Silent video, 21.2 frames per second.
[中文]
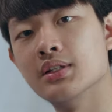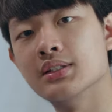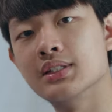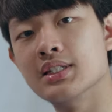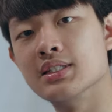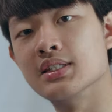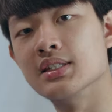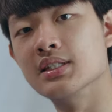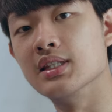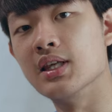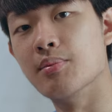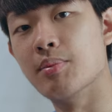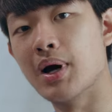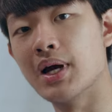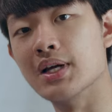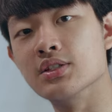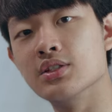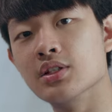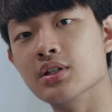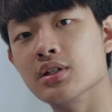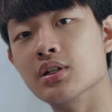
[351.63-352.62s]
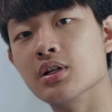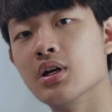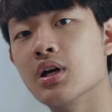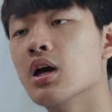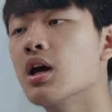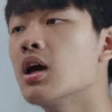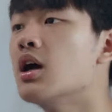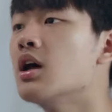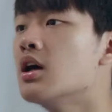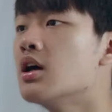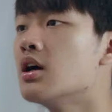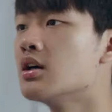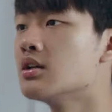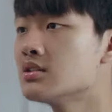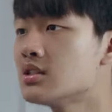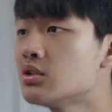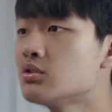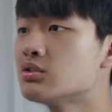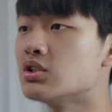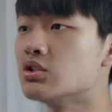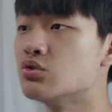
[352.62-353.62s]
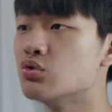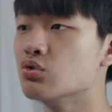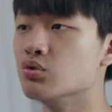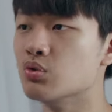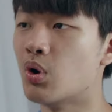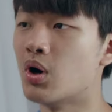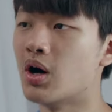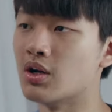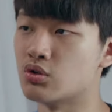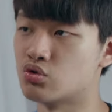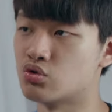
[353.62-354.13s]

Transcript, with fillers: 第四天拍摄，造型组化